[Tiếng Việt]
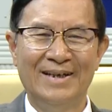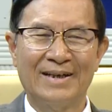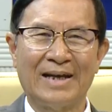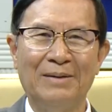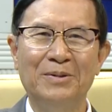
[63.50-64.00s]

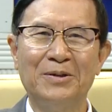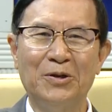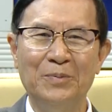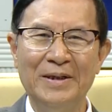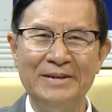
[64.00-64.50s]
Cảm ơn
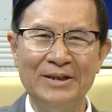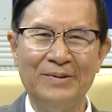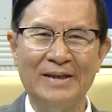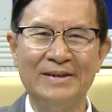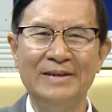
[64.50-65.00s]
cô Minh Châu
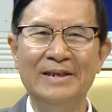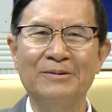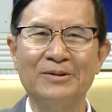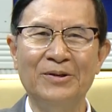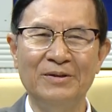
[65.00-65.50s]
đã giới thiệu
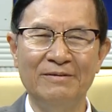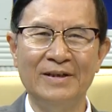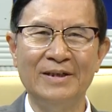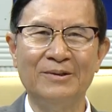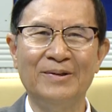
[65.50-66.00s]
tôi
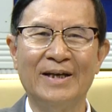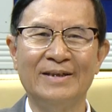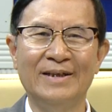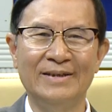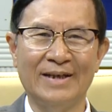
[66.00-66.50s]
với quý khán
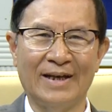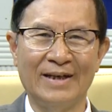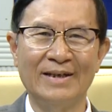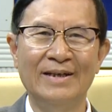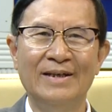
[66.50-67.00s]
thính
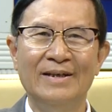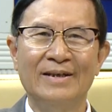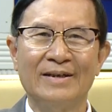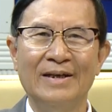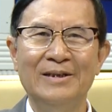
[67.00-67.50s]
giả.
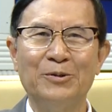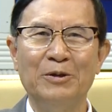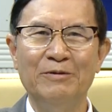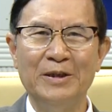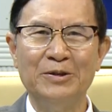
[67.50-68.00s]
Kính thưa quý
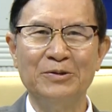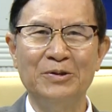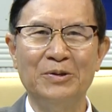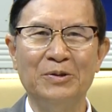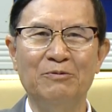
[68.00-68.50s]
vị, chúng
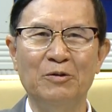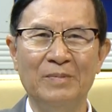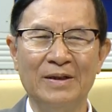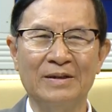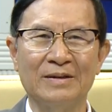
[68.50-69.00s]
tôi vui
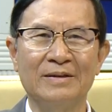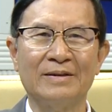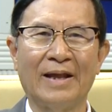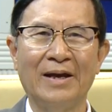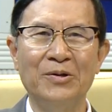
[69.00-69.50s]
mừng
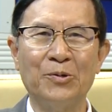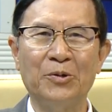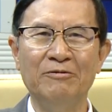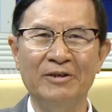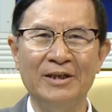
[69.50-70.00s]
tái ngộ
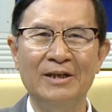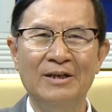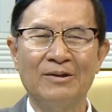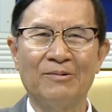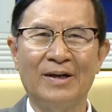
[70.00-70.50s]
quý vị
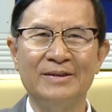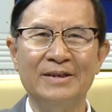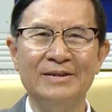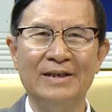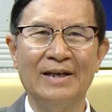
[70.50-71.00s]
qua
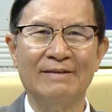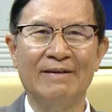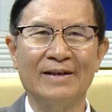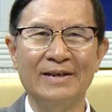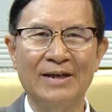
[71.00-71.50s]
chương trình Lời
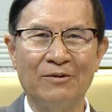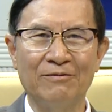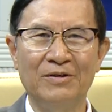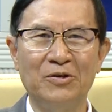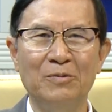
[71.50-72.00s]
vàng Nghi Ngọc
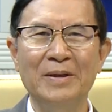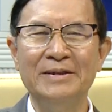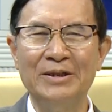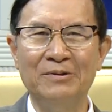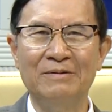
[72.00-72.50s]
với cô Minh
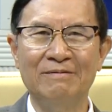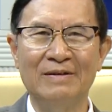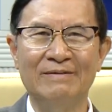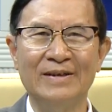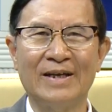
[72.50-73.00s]
Châu và
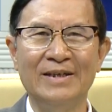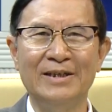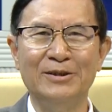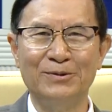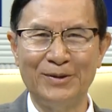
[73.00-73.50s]
với các
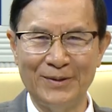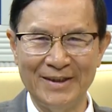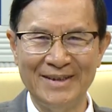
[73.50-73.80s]
nhân chúng tôi.